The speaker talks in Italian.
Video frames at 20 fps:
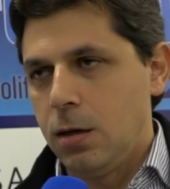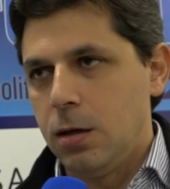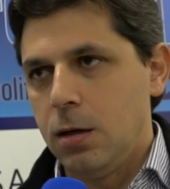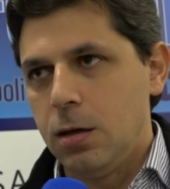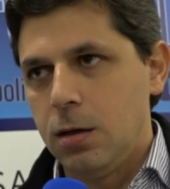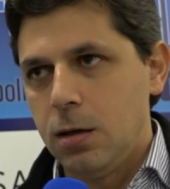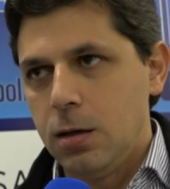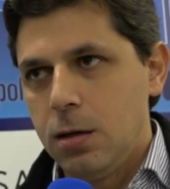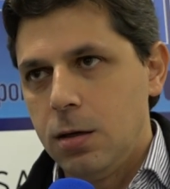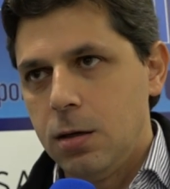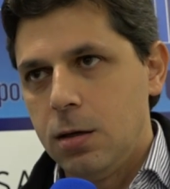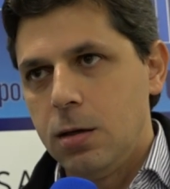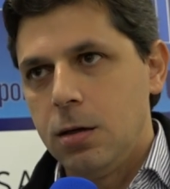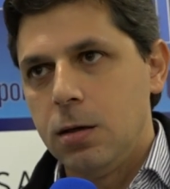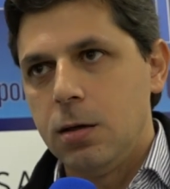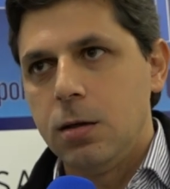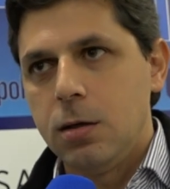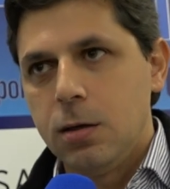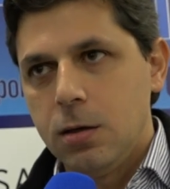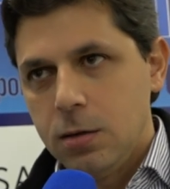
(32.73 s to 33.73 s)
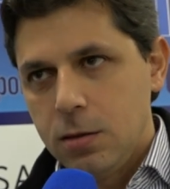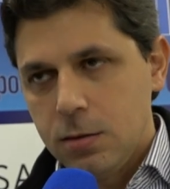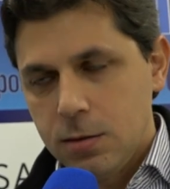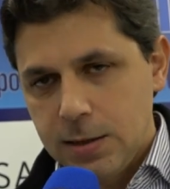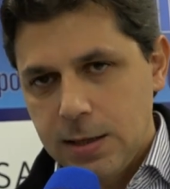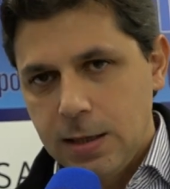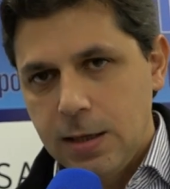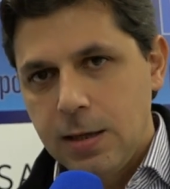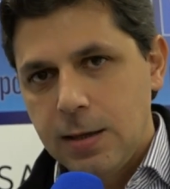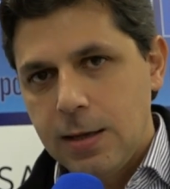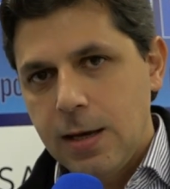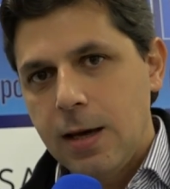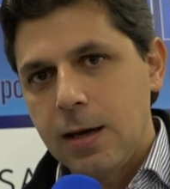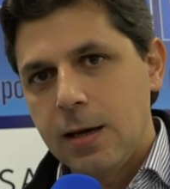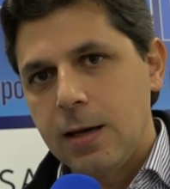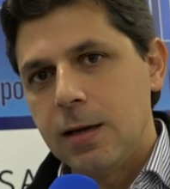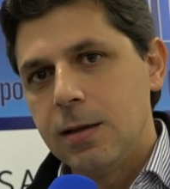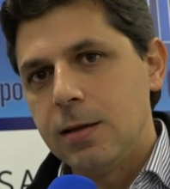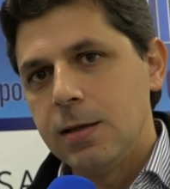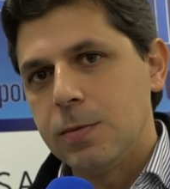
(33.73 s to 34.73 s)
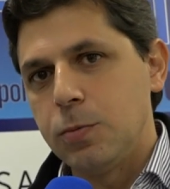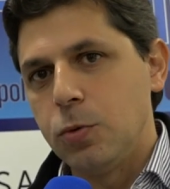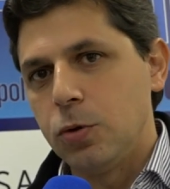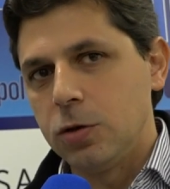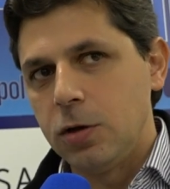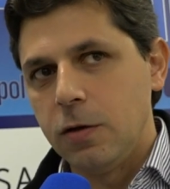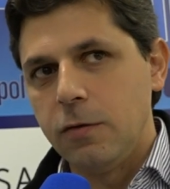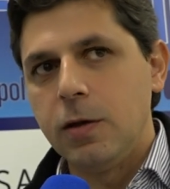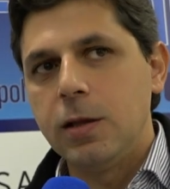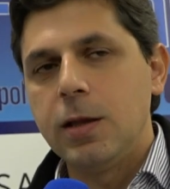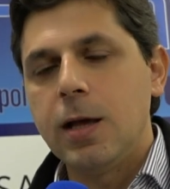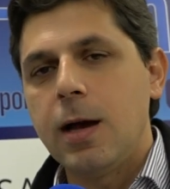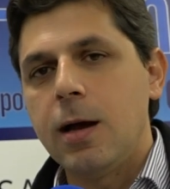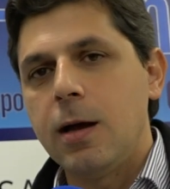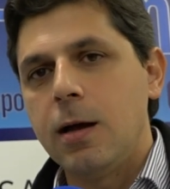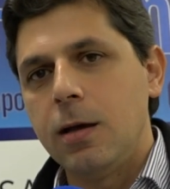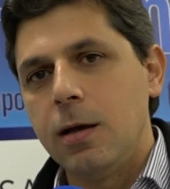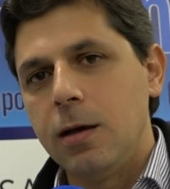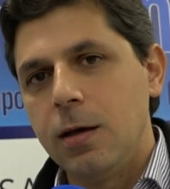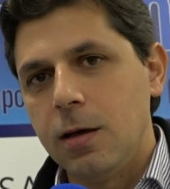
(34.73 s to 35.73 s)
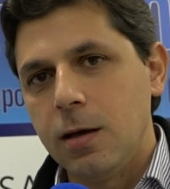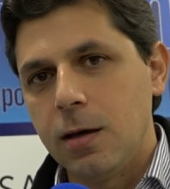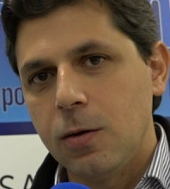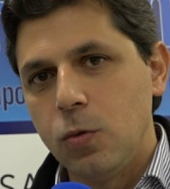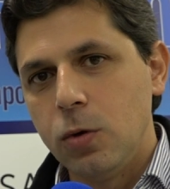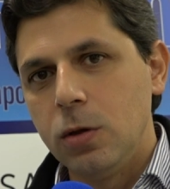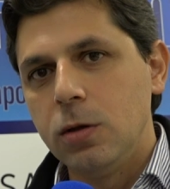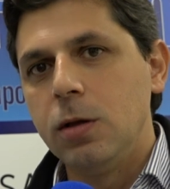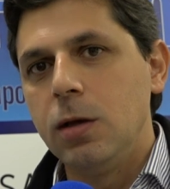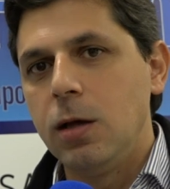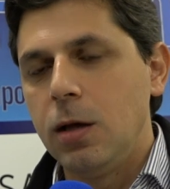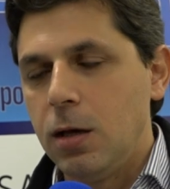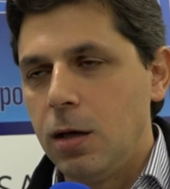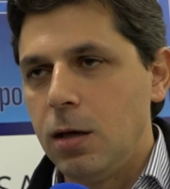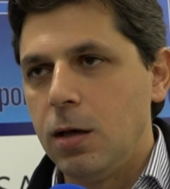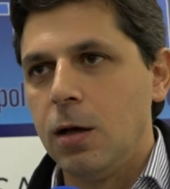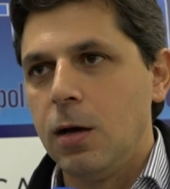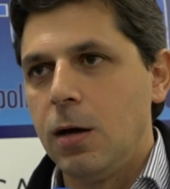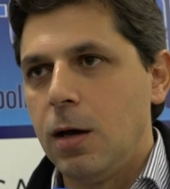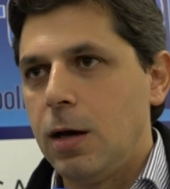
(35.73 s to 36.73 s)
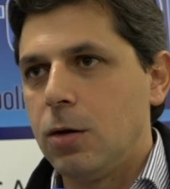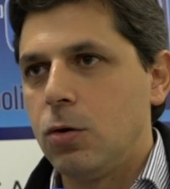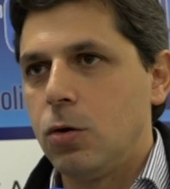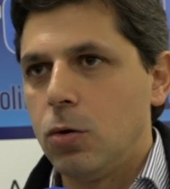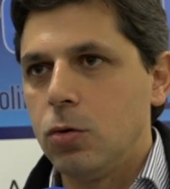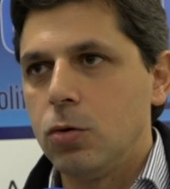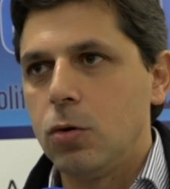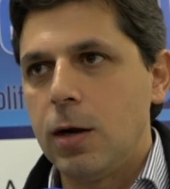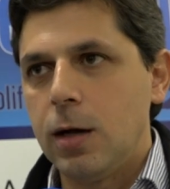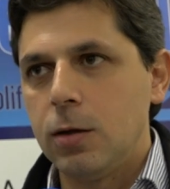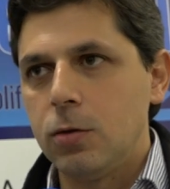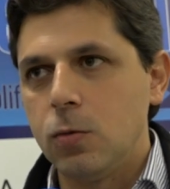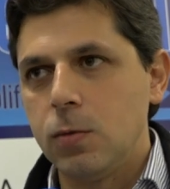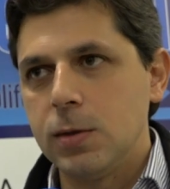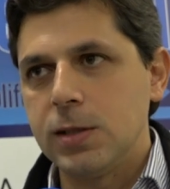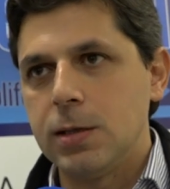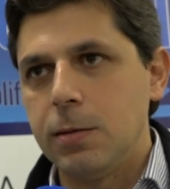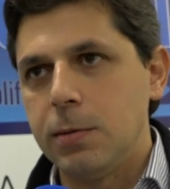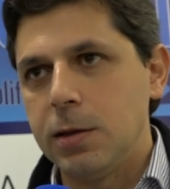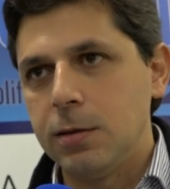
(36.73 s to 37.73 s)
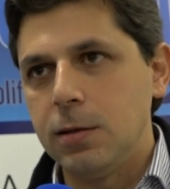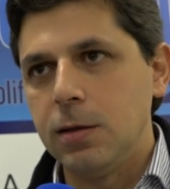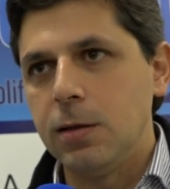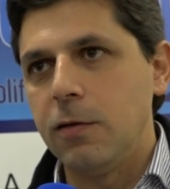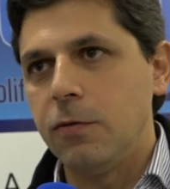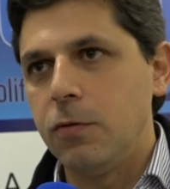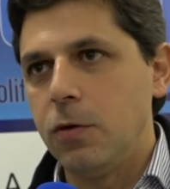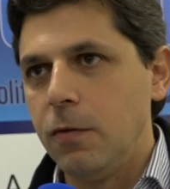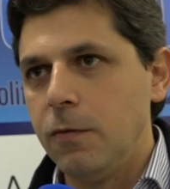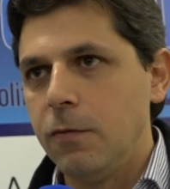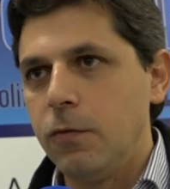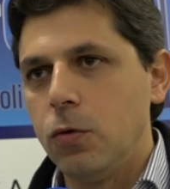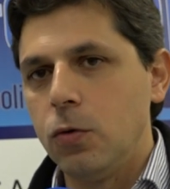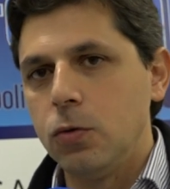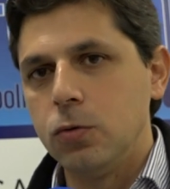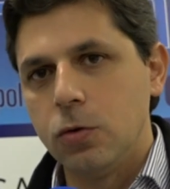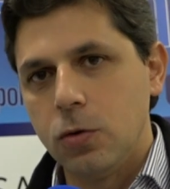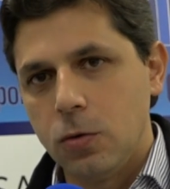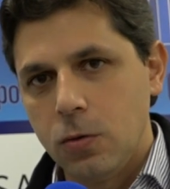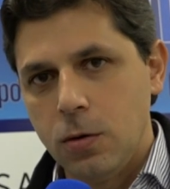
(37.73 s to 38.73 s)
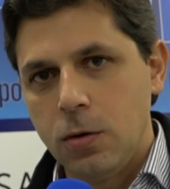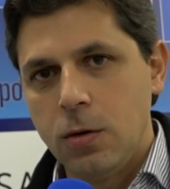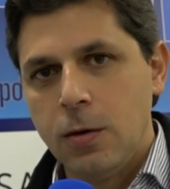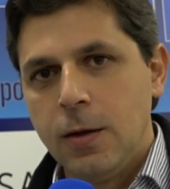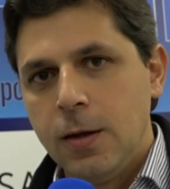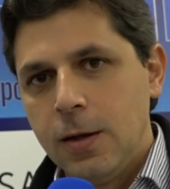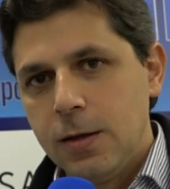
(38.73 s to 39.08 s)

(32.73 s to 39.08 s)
eh, serietà e grande sportività e quindi hanno onorato questa partita fino in fondo.